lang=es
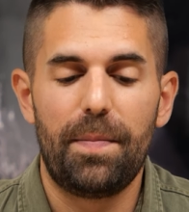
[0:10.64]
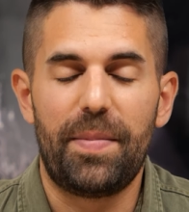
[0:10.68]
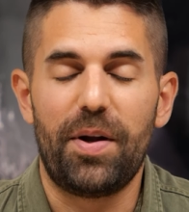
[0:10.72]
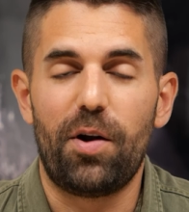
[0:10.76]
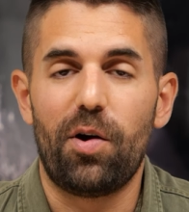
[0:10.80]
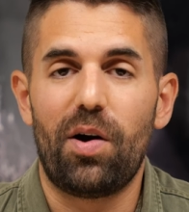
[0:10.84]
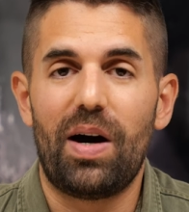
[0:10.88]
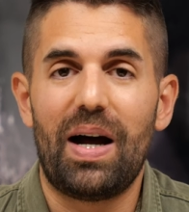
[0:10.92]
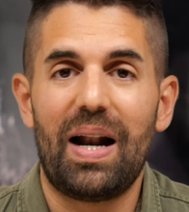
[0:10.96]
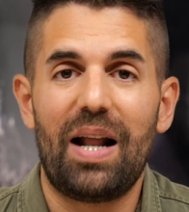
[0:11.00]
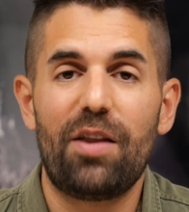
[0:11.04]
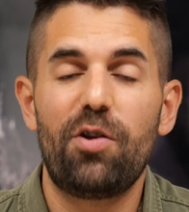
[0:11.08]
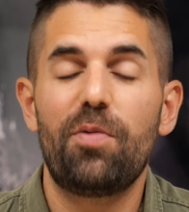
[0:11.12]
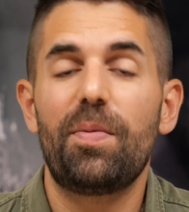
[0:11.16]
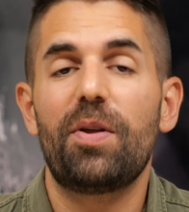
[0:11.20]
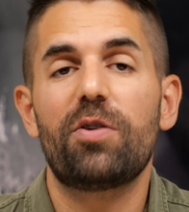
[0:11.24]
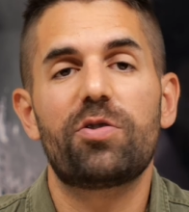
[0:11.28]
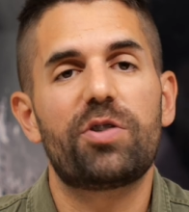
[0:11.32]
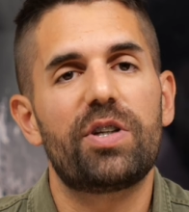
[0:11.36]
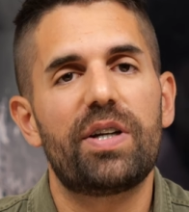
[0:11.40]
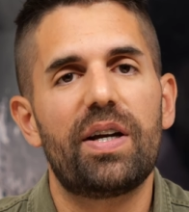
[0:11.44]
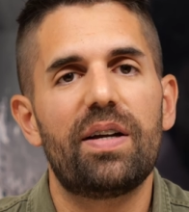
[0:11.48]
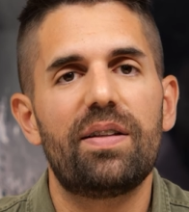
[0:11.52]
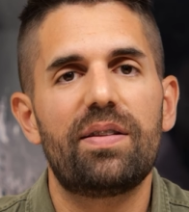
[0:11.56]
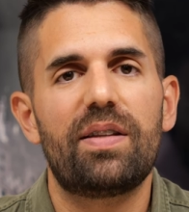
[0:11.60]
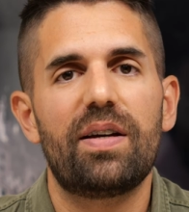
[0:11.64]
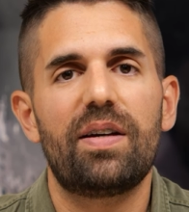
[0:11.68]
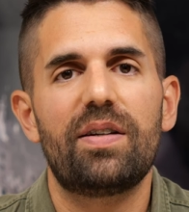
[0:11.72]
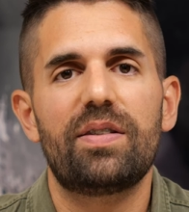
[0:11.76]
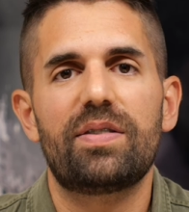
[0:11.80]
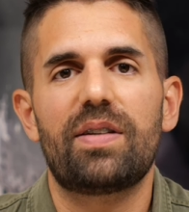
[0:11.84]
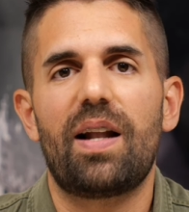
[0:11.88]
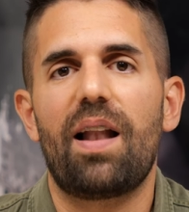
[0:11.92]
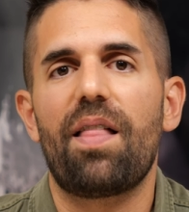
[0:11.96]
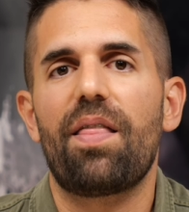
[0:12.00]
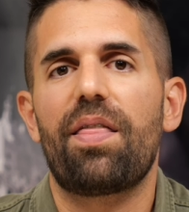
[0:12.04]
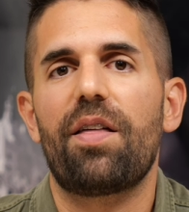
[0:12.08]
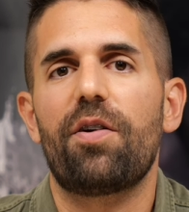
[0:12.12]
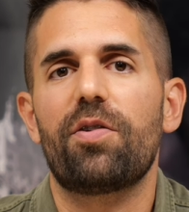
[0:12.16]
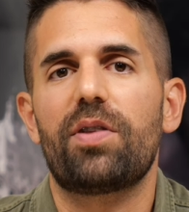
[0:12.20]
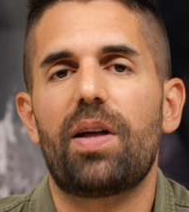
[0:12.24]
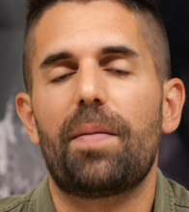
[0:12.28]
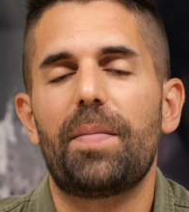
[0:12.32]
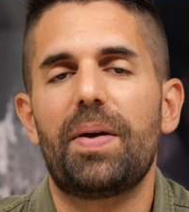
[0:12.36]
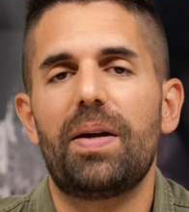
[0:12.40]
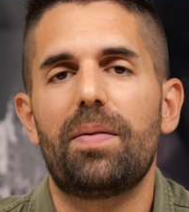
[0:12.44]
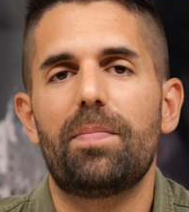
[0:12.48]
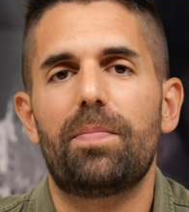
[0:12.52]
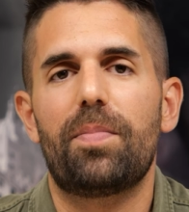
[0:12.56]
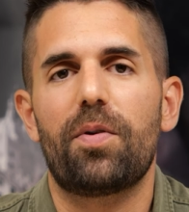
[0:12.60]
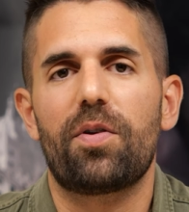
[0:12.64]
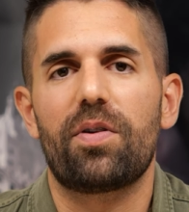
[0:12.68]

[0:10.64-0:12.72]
pero al año medio siguiente se ha lanzado también